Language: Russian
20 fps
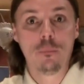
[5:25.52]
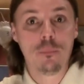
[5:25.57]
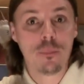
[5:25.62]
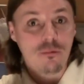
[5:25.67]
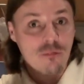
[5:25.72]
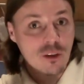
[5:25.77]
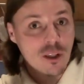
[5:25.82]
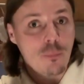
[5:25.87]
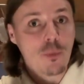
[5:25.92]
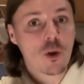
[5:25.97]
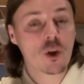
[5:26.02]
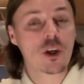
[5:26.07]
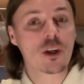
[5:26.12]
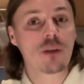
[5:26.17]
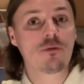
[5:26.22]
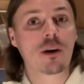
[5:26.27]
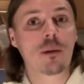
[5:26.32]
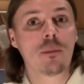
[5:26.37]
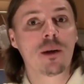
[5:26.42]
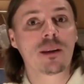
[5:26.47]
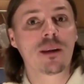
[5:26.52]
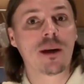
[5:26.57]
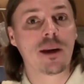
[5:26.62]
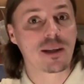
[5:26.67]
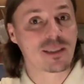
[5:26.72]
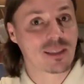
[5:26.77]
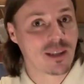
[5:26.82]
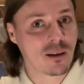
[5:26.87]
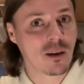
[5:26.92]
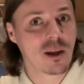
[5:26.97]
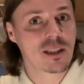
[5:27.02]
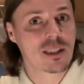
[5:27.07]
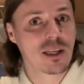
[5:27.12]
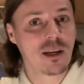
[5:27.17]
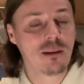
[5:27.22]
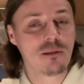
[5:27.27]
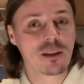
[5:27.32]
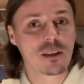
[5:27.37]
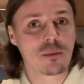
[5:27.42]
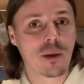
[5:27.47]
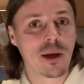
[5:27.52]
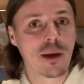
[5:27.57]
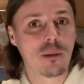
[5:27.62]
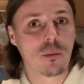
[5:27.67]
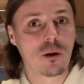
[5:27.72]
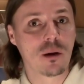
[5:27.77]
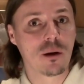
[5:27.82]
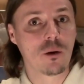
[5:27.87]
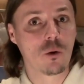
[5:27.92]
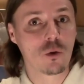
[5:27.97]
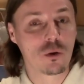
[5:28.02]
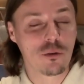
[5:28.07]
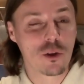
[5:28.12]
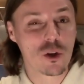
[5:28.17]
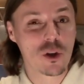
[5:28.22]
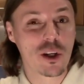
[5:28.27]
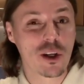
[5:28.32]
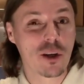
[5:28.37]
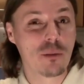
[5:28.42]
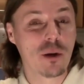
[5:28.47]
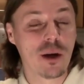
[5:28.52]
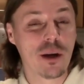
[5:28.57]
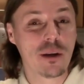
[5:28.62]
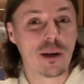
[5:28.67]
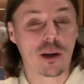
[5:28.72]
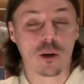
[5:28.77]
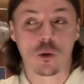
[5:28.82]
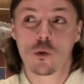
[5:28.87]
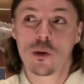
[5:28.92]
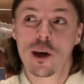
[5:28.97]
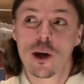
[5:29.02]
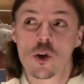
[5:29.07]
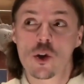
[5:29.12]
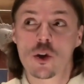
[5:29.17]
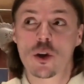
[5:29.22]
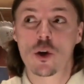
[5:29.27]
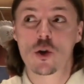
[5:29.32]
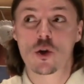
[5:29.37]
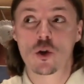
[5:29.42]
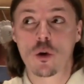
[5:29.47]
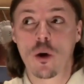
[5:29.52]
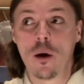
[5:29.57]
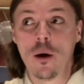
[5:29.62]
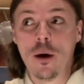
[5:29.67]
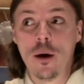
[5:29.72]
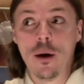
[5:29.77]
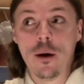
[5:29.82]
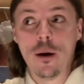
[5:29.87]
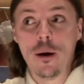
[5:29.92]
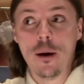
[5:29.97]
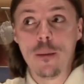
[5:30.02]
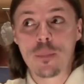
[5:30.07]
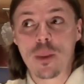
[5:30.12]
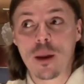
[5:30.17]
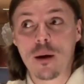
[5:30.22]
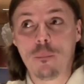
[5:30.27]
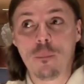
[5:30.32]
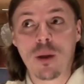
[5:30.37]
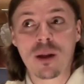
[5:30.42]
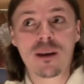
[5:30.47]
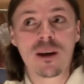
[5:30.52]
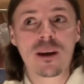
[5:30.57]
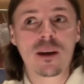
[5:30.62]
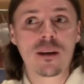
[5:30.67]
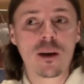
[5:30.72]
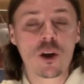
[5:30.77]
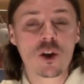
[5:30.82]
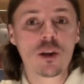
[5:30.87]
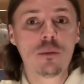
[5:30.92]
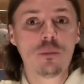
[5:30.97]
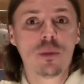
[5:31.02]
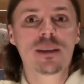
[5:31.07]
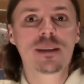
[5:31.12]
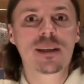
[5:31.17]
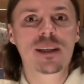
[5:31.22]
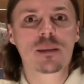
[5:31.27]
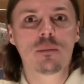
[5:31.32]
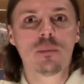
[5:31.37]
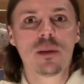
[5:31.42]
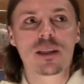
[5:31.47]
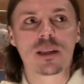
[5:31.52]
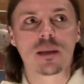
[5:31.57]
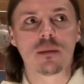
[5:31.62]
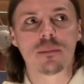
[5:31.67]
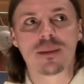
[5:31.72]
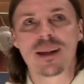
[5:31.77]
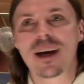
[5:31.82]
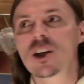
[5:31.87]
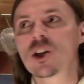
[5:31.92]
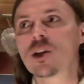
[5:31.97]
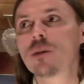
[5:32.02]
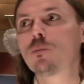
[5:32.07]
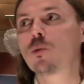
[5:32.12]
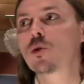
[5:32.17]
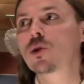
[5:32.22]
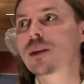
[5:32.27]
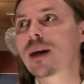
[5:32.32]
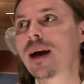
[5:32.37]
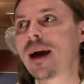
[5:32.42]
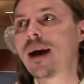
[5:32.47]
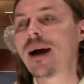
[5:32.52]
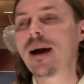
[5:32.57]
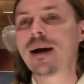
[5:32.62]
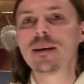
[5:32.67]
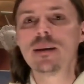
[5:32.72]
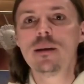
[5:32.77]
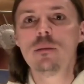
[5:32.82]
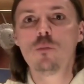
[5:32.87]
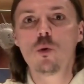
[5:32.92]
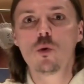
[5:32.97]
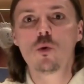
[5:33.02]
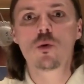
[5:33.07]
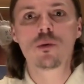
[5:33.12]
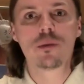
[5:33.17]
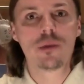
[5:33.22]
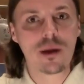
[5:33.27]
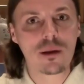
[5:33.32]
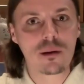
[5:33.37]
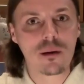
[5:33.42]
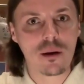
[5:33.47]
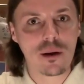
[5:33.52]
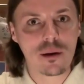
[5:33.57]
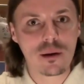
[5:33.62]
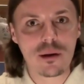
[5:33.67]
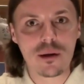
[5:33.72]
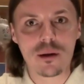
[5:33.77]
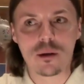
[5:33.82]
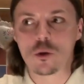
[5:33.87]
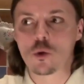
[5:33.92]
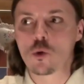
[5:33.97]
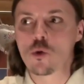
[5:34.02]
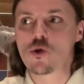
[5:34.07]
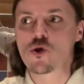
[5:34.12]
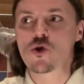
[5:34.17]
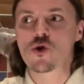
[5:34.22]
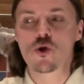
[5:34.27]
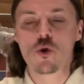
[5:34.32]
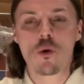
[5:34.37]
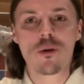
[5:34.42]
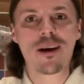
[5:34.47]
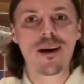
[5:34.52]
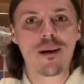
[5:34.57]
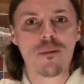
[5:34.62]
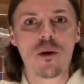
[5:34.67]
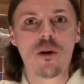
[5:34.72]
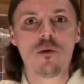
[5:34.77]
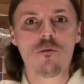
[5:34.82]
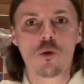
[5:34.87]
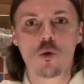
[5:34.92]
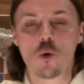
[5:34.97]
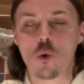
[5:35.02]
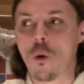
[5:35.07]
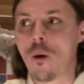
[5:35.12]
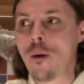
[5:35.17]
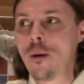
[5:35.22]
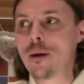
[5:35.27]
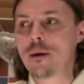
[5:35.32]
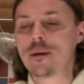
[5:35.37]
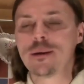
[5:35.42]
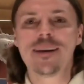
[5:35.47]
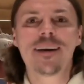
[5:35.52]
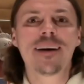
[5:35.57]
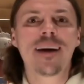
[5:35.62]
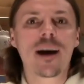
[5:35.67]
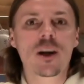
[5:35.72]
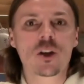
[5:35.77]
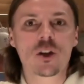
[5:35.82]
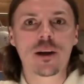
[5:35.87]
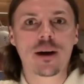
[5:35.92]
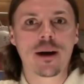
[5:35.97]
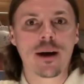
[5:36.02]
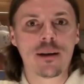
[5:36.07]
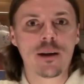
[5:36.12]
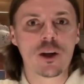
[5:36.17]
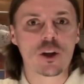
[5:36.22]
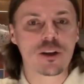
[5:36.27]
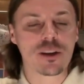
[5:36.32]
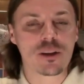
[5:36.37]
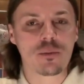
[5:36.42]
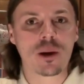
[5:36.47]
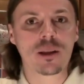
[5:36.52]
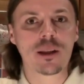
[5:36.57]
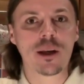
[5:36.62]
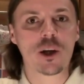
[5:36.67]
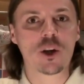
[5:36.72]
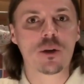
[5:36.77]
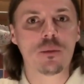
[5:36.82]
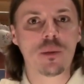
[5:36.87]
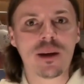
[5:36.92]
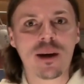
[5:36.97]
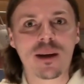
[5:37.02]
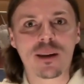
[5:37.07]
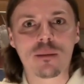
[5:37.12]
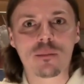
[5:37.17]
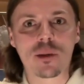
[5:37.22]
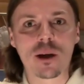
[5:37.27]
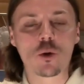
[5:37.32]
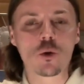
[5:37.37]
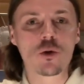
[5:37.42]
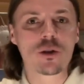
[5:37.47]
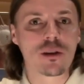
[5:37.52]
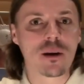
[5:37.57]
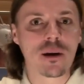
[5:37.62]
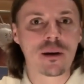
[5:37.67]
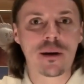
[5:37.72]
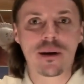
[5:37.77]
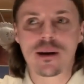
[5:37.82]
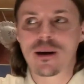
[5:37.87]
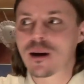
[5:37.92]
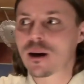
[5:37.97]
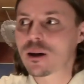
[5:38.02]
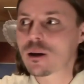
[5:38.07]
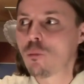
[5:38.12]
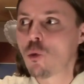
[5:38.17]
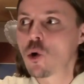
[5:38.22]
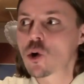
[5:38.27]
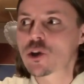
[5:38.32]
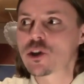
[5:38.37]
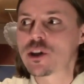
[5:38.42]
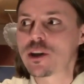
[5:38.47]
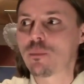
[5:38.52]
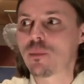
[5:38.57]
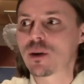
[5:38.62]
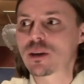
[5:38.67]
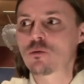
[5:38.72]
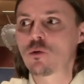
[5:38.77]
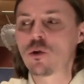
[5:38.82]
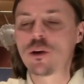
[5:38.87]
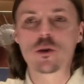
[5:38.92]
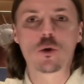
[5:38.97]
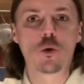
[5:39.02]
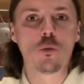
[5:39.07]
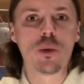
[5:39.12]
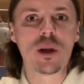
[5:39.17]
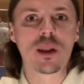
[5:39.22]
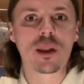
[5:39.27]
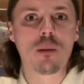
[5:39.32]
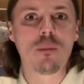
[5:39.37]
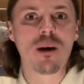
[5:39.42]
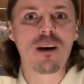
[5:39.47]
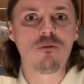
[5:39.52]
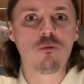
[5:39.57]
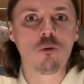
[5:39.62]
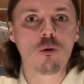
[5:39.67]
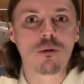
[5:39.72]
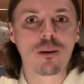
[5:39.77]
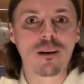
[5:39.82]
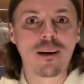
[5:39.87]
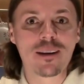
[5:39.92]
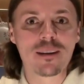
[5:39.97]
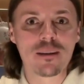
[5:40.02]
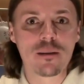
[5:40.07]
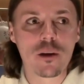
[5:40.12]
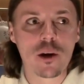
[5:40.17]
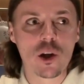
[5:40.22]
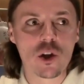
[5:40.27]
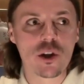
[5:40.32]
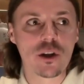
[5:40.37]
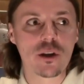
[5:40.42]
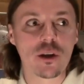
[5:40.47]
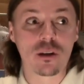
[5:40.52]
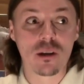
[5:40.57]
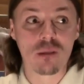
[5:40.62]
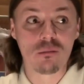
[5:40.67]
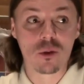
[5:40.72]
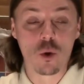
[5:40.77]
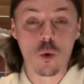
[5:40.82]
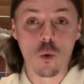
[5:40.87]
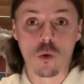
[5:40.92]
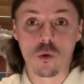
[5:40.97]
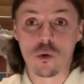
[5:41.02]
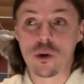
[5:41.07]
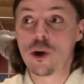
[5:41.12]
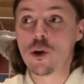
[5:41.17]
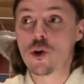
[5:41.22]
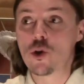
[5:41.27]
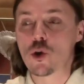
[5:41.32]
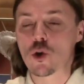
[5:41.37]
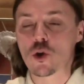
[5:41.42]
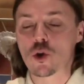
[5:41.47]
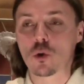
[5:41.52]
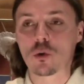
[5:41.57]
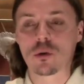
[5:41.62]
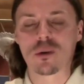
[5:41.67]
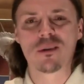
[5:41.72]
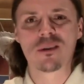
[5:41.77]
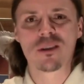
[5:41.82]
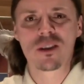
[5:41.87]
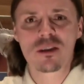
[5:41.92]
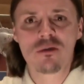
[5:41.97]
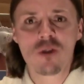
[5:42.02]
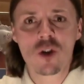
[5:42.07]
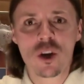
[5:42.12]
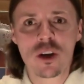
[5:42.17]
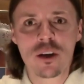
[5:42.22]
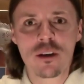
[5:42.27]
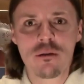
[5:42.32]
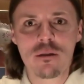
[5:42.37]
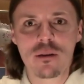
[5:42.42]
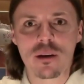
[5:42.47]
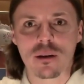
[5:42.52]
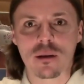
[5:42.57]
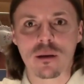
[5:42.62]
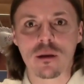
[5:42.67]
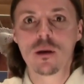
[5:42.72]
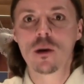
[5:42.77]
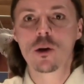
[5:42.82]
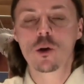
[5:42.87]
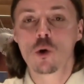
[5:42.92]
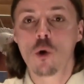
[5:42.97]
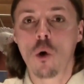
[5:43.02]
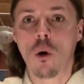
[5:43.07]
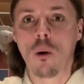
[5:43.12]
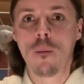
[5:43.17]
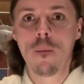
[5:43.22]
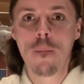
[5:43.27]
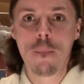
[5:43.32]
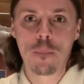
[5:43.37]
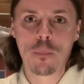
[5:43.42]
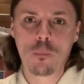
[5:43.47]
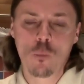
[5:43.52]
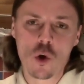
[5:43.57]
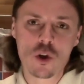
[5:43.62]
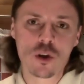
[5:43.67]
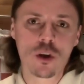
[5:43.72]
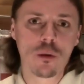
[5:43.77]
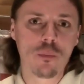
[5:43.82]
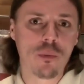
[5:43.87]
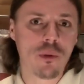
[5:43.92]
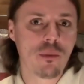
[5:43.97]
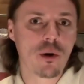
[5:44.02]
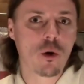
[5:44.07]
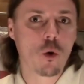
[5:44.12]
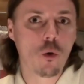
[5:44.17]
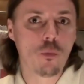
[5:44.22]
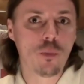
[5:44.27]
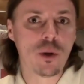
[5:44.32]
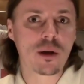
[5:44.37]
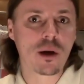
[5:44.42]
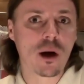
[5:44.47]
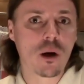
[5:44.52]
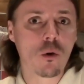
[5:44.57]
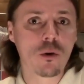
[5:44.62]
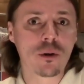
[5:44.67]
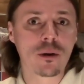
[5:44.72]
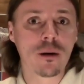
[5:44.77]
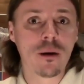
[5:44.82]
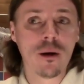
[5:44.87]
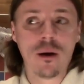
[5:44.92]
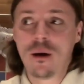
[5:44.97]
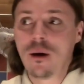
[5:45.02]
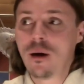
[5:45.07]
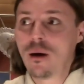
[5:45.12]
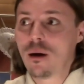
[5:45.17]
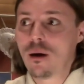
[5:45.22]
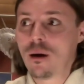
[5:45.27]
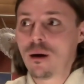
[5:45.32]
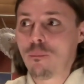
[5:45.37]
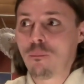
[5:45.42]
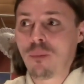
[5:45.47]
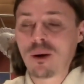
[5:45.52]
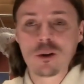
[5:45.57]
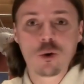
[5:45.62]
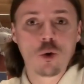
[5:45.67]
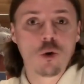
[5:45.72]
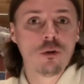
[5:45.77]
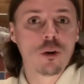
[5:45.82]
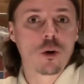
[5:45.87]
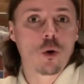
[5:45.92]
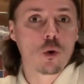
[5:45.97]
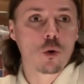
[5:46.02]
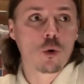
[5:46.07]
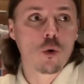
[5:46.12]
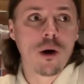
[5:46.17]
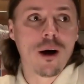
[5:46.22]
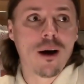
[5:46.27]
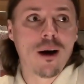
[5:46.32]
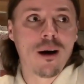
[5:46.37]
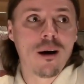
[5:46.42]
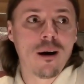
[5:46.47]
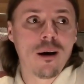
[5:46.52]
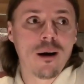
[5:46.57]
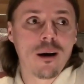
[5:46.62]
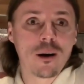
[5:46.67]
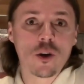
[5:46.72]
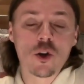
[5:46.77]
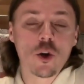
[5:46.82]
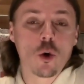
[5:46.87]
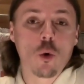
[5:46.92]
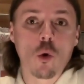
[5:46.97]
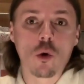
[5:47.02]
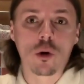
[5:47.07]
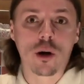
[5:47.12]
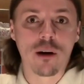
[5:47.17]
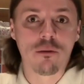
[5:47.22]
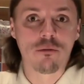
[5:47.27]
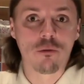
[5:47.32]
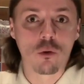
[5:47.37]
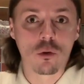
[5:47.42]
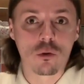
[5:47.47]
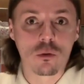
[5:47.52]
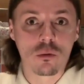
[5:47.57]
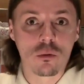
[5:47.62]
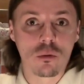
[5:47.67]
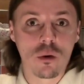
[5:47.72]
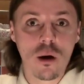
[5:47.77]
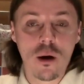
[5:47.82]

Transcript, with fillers: Вы напишите в комментариях, согласны ли вы с моим э, утверждением или нет. Но я считаю, что Э, подарки должны быть со смыслом, даже пускай они будут недорогие. То есть, что я имею в виду? Не каждый, конечно, смотрящий меня там на той стороне экрана может себе позволить купить там iPhone на день рождения там другу или еще что-то. Да совершенно верно. Но можно, например, купить какой-то э, понтовый крутой э, чехол к айфону.